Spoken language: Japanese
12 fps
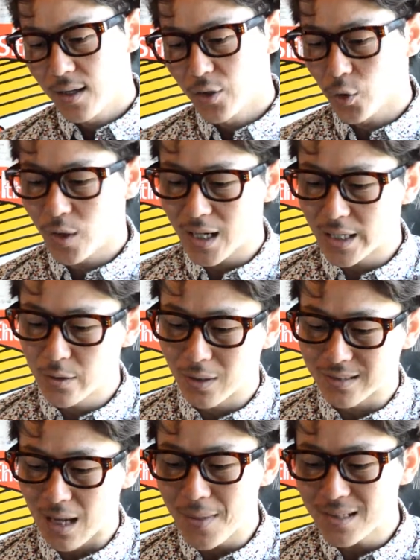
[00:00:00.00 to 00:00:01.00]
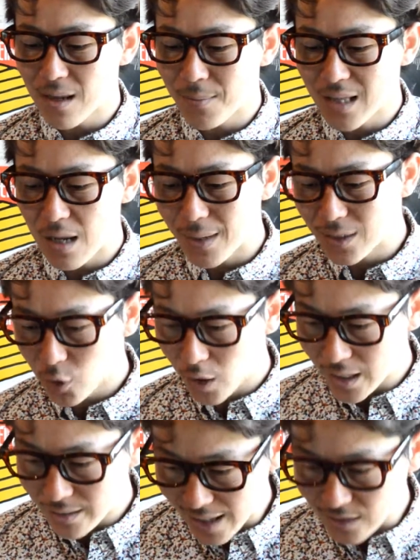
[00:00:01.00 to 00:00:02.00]
世の中には様々なバンド
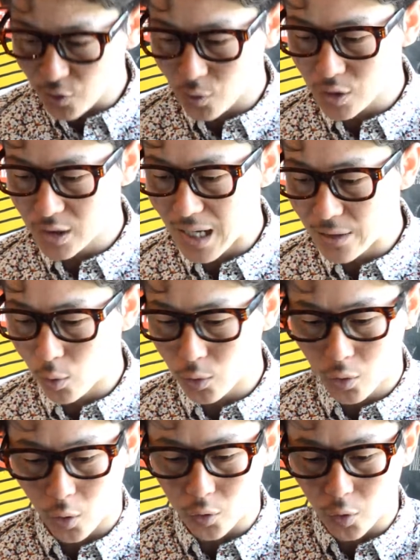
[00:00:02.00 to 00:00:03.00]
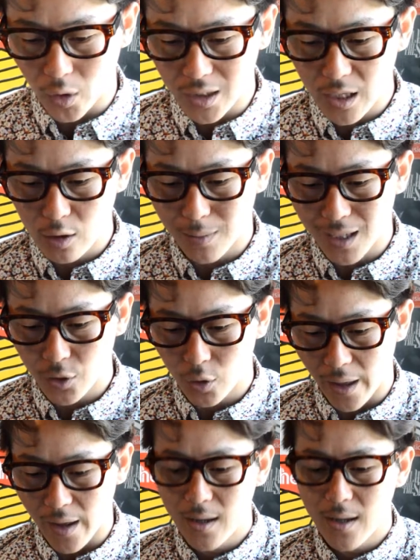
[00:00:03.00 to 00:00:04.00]
がいて、その時代の音を取り入れるバンドで、